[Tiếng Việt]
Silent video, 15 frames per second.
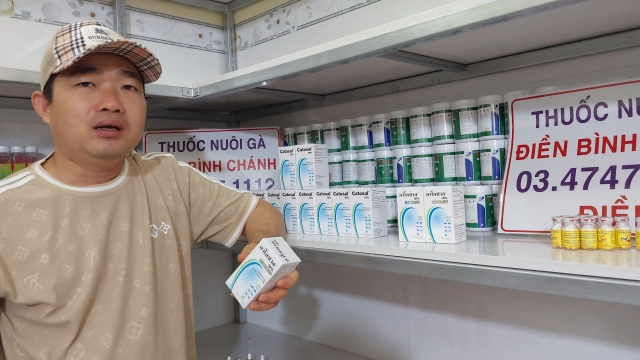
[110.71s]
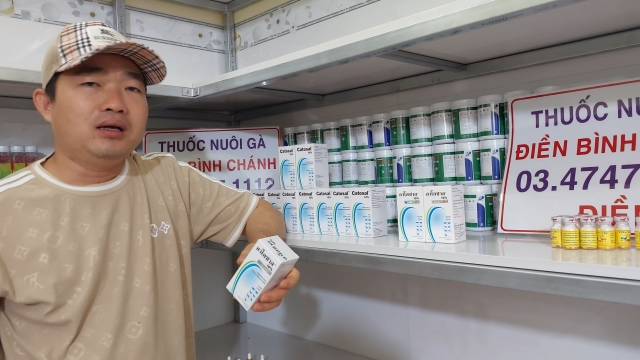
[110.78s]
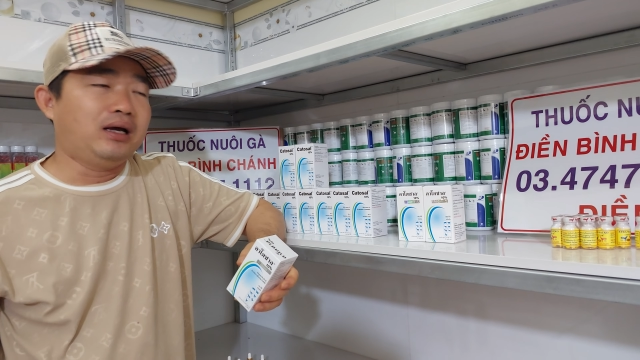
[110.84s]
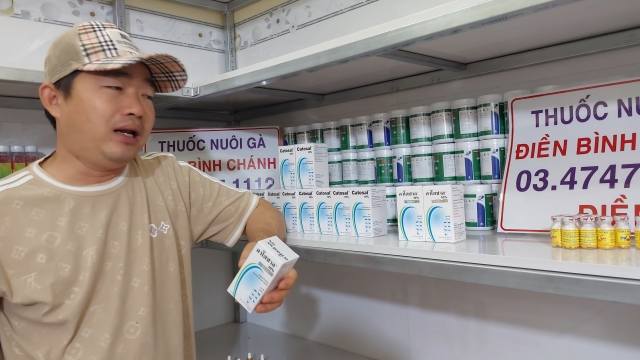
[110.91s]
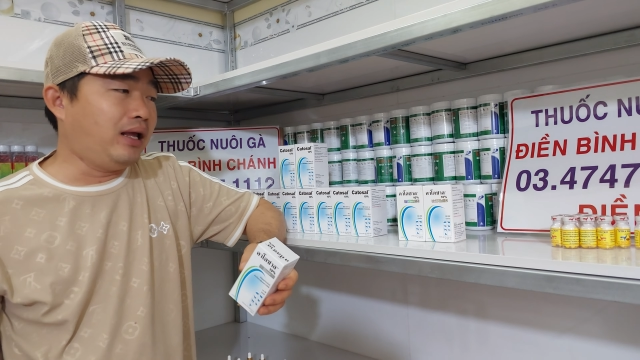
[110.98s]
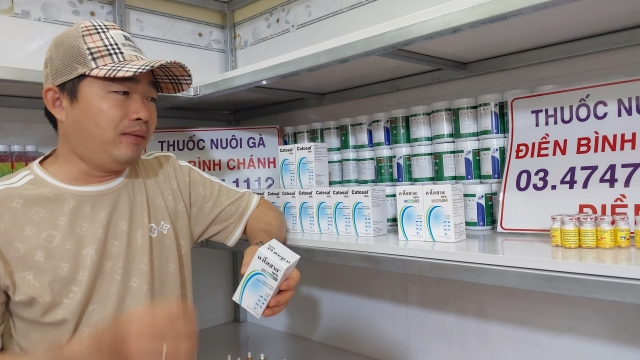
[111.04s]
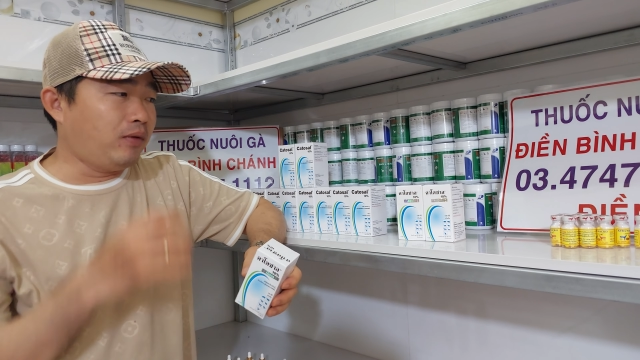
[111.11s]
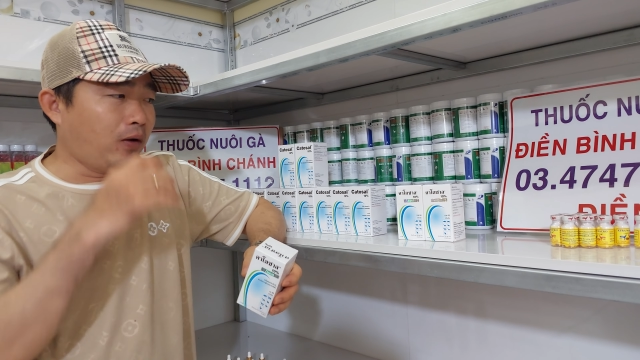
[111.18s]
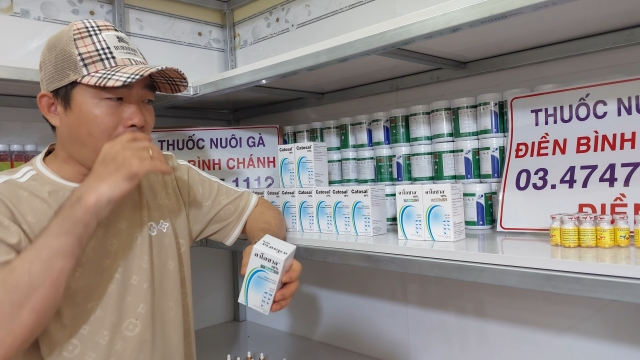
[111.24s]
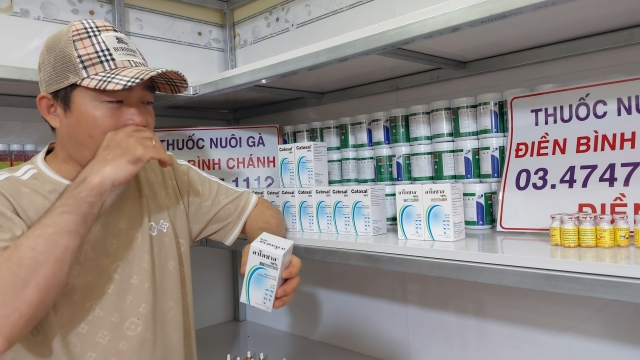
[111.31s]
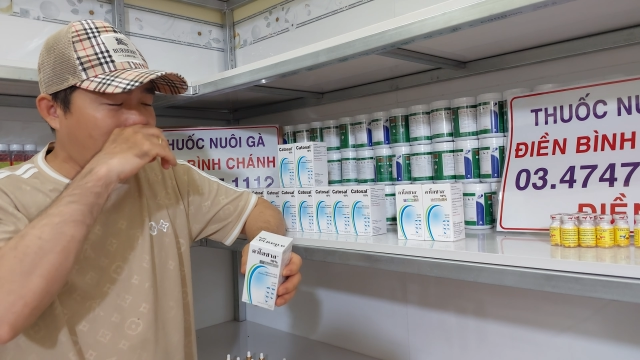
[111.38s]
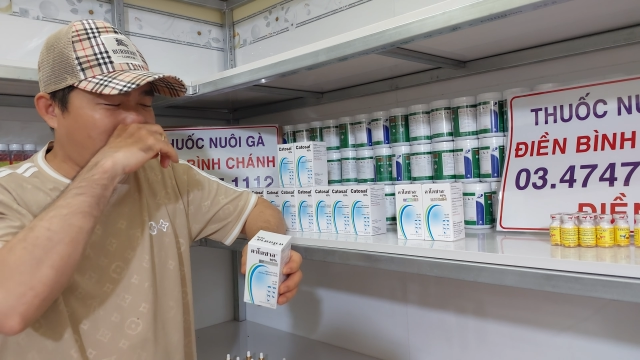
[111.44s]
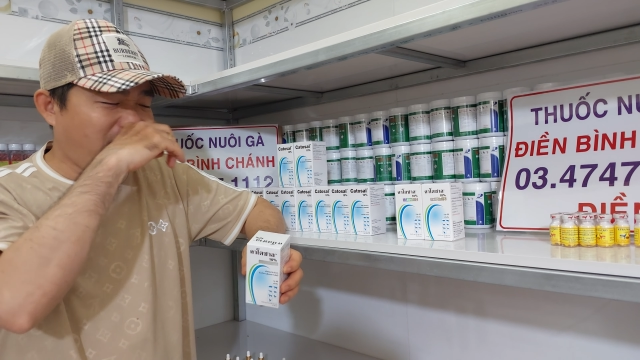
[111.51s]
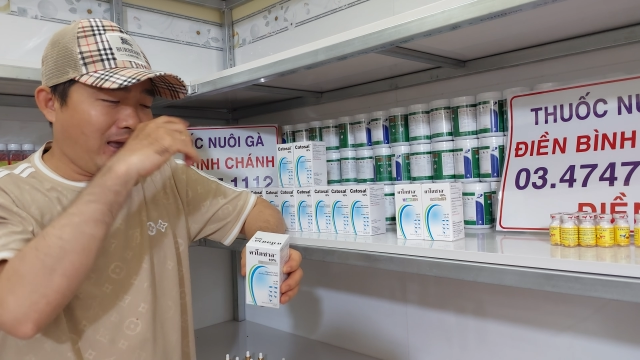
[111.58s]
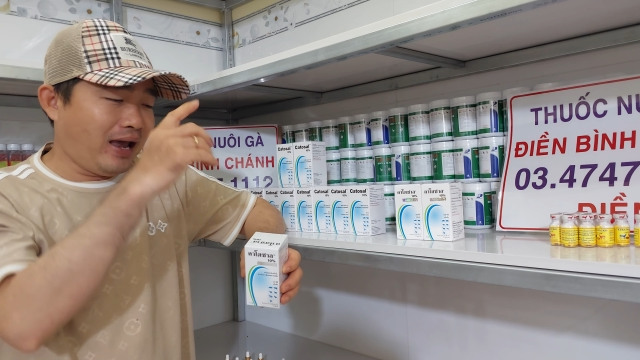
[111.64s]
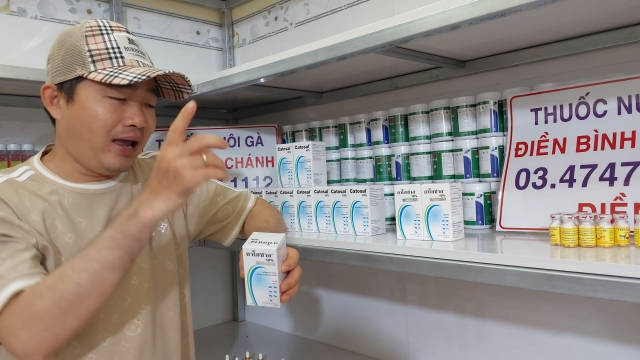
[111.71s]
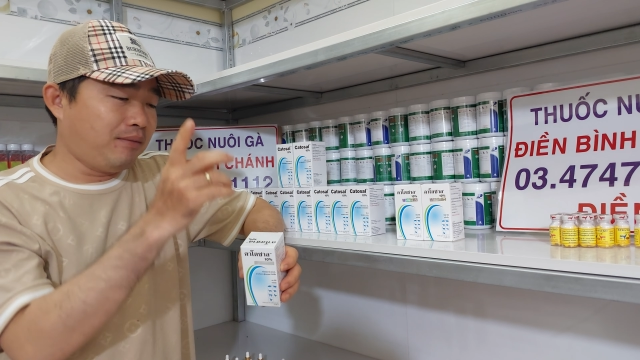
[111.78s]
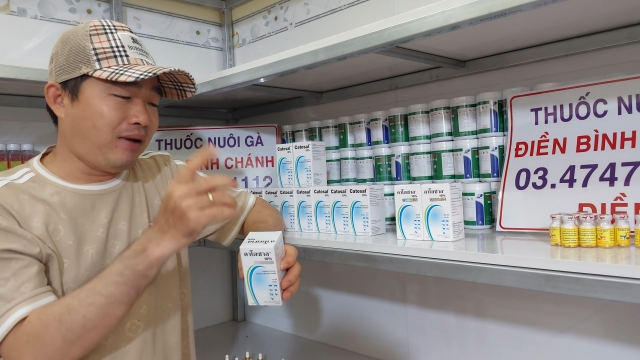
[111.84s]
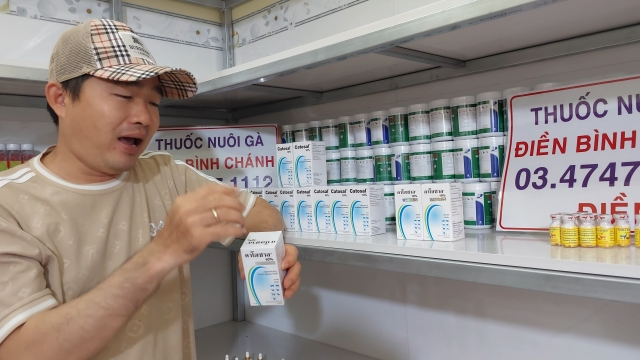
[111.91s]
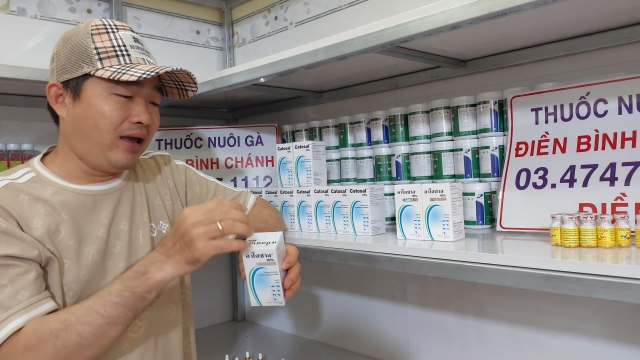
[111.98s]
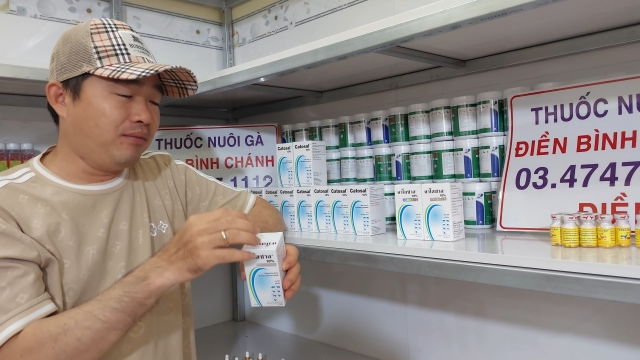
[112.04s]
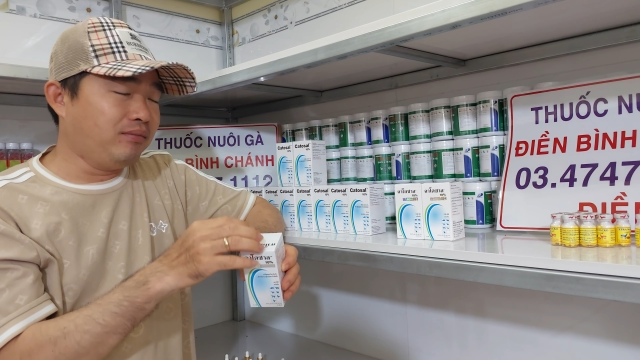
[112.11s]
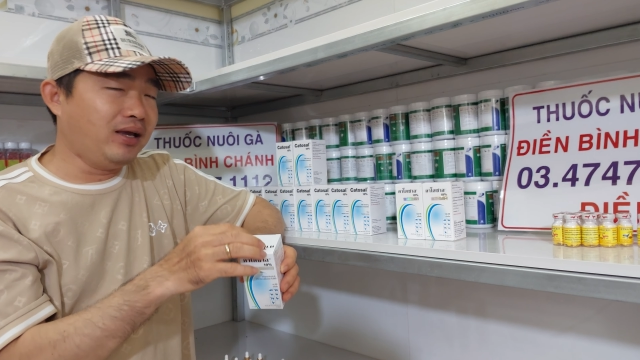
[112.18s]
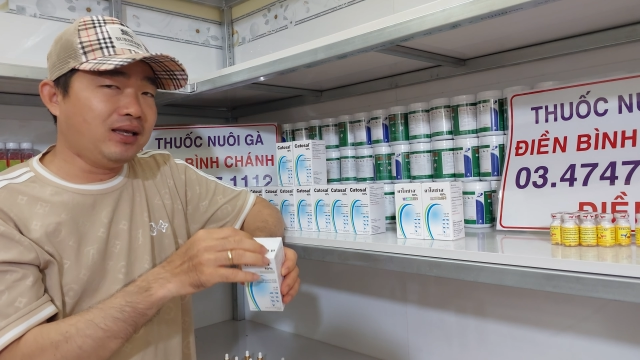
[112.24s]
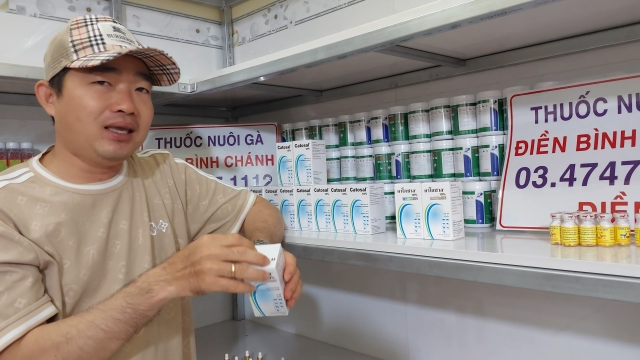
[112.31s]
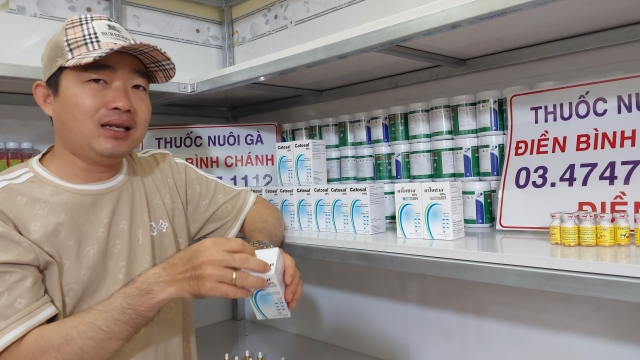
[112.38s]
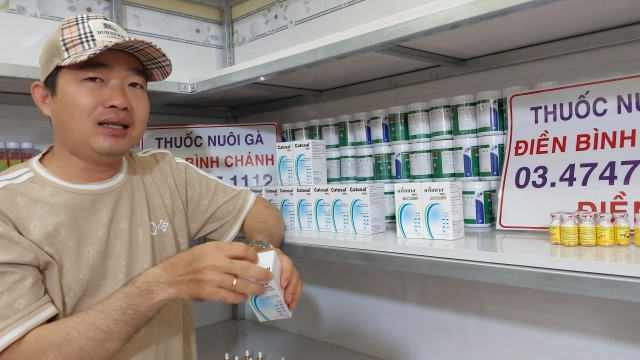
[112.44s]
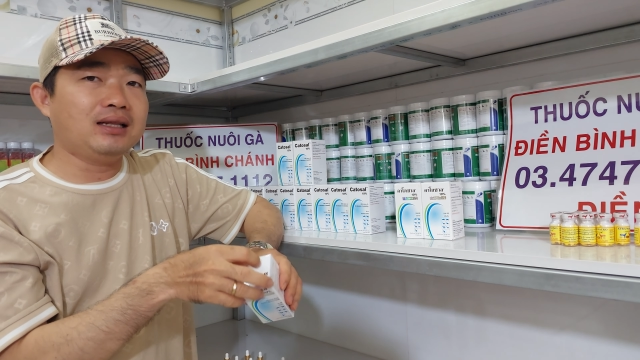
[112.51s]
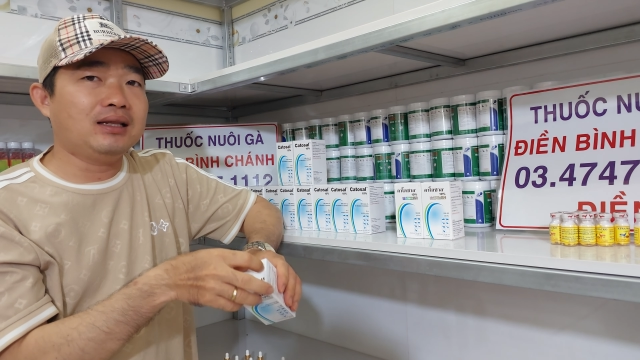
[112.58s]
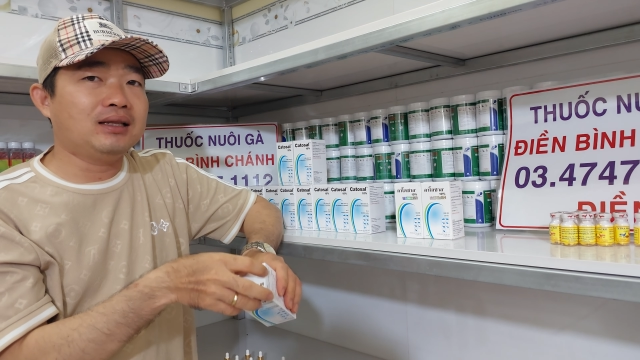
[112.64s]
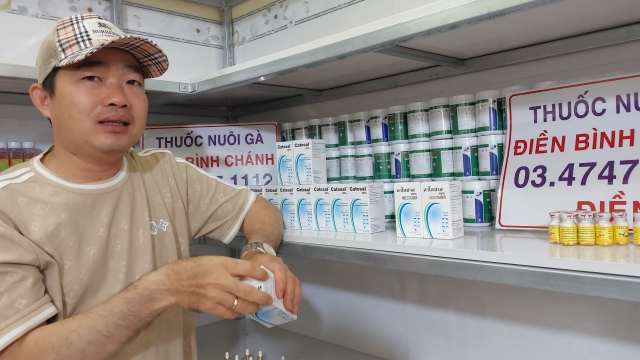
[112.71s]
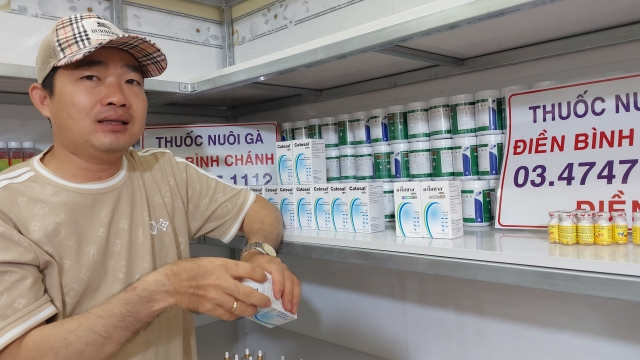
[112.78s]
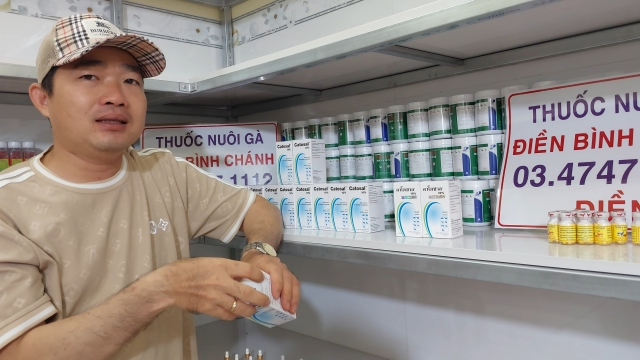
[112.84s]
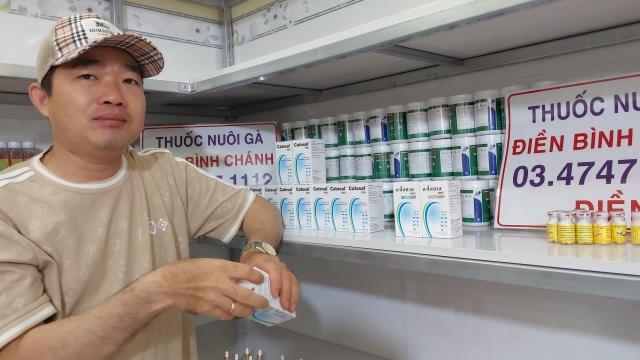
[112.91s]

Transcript: anh em nhiều khi nghe ai bại biết chích ừ,